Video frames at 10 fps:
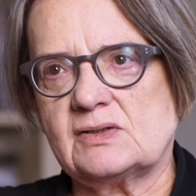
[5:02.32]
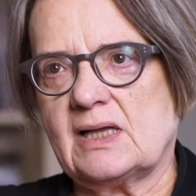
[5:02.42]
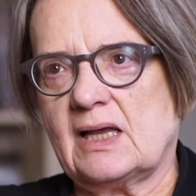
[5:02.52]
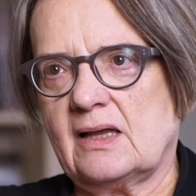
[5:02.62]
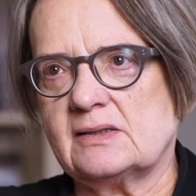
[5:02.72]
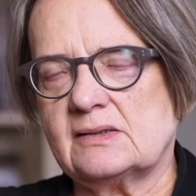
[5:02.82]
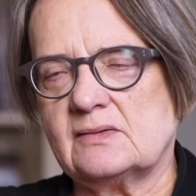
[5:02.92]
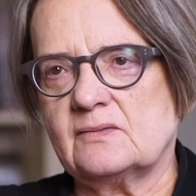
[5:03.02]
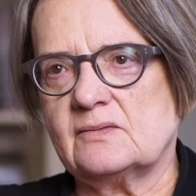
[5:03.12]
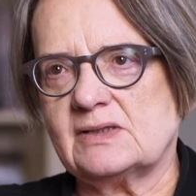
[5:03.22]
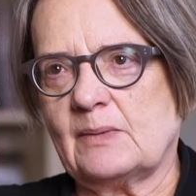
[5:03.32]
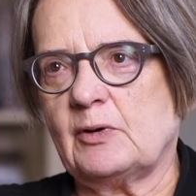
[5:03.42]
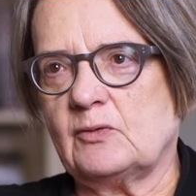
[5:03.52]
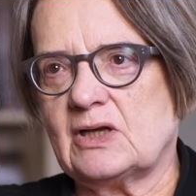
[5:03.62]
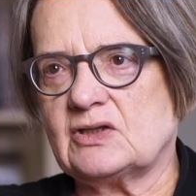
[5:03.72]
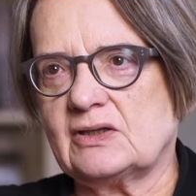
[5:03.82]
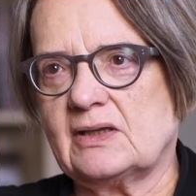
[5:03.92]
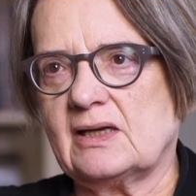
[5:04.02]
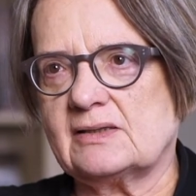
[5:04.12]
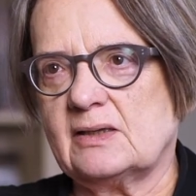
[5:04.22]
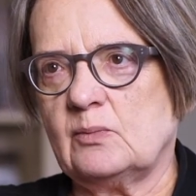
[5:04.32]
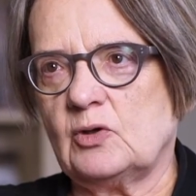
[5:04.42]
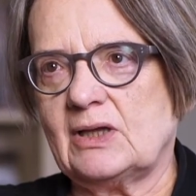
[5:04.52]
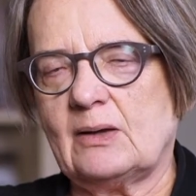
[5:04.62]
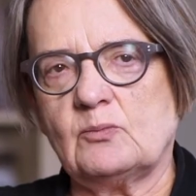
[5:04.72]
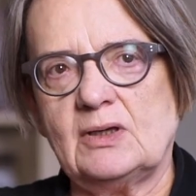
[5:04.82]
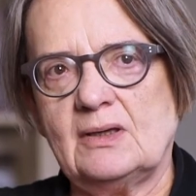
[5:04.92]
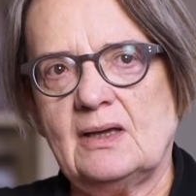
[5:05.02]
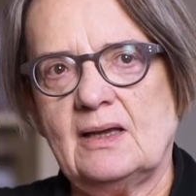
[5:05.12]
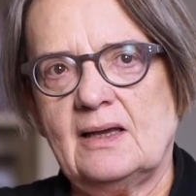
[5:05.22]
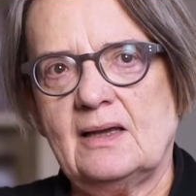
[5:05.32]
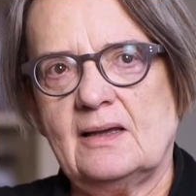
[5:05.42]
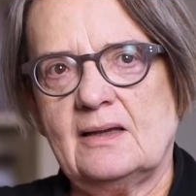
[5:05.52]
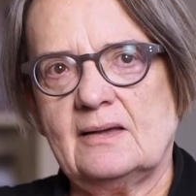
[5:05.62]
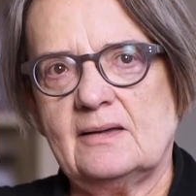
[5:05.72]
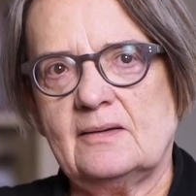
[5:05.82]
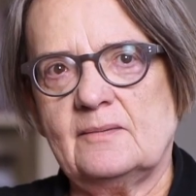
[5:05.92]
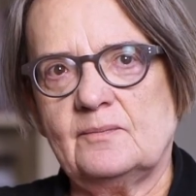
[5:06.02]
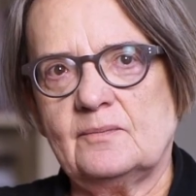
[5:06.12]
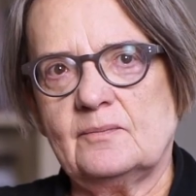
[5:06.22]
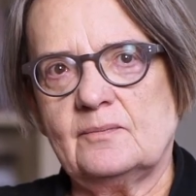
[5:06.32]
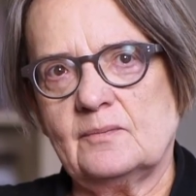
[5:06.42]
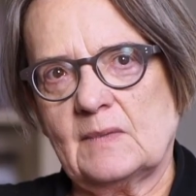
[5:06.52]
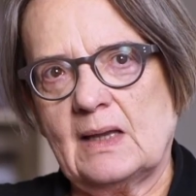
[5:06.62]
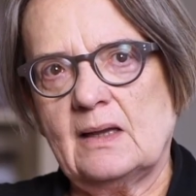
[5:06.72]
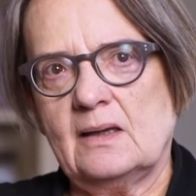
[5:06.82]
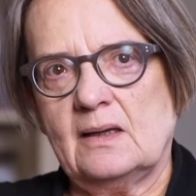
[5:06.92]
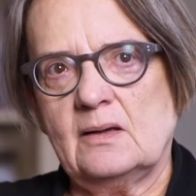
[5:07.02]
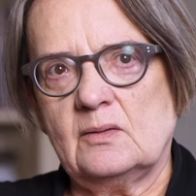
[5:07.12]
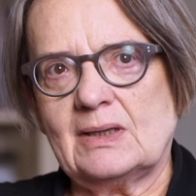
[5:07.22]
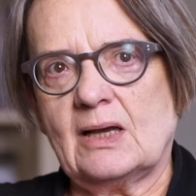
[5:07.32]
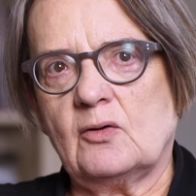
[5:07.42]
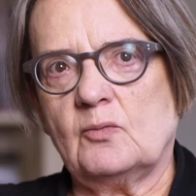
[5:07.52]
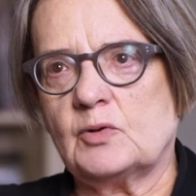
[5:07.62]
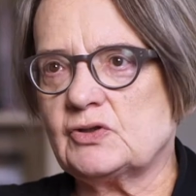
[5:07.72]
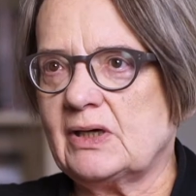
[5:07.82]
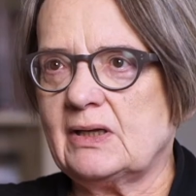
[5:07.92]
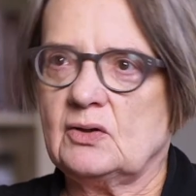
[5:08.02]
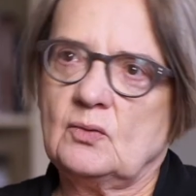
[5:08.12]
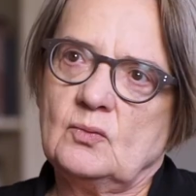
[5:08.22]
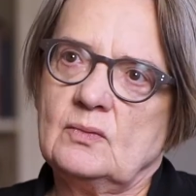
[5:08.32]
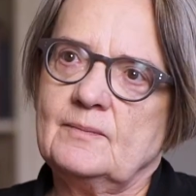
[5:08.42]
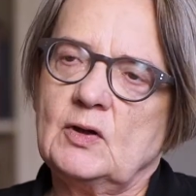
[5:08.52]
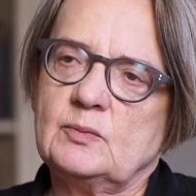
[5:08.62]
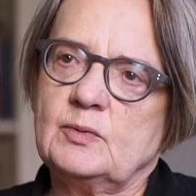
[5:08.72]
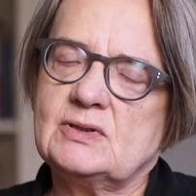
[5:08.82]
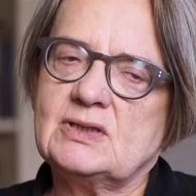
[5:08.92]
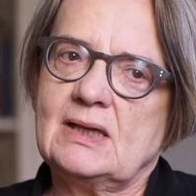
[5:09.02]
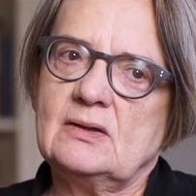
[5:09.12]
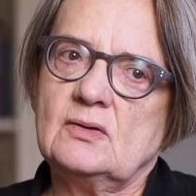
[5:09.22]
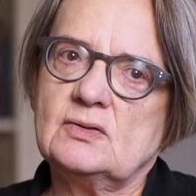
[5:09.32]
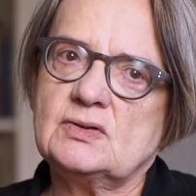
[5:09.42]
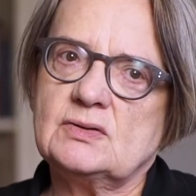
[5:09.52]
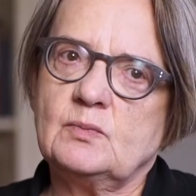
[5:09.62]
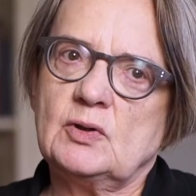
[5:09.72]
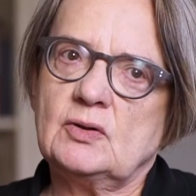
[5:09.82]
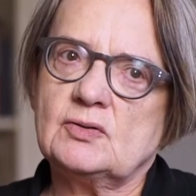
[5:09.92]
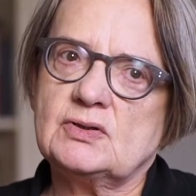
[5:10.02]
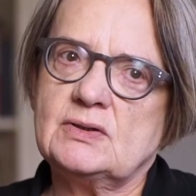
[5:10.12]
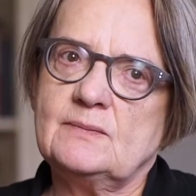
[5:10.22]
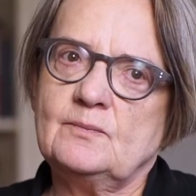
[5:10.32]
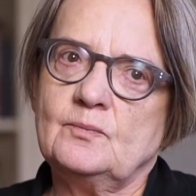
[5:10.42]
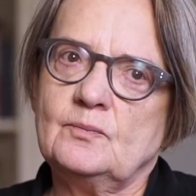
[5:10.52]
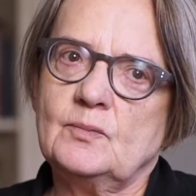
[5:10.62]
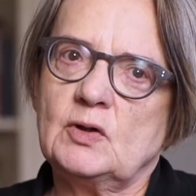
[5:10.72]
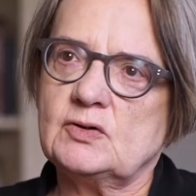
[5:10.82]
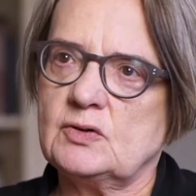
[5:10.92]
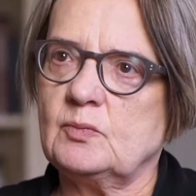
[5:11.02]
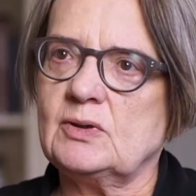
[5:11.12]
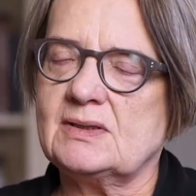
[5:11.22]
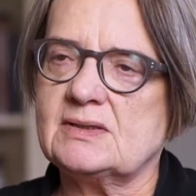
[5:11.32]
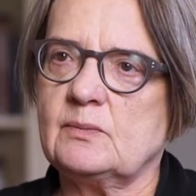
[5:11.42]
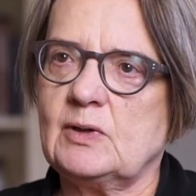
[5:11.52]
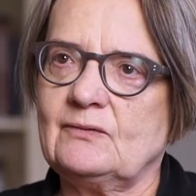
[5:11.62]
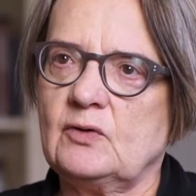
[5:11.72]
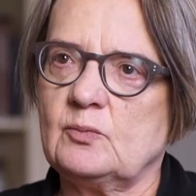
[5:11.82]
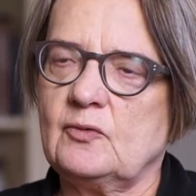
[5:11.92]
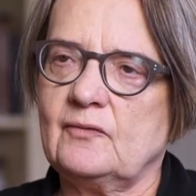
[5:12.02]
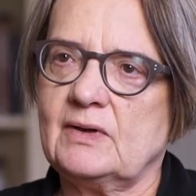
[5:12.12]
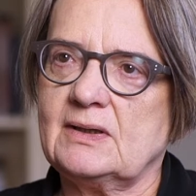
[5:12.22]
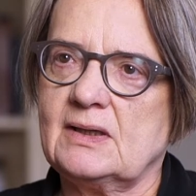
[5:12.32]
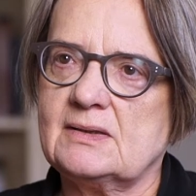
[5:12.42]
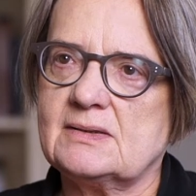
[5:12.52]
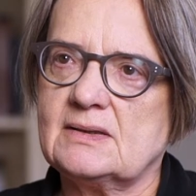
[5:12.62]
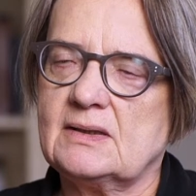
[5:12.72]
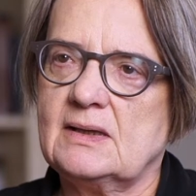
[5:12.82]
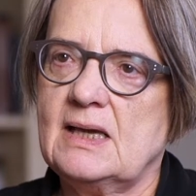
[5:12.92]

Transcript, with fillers: została, zapełnia się teraz demonami, y, Taką pośrednią odpowiedzialność ponosi, ponoszą politycy Platformy Obywatelskiej.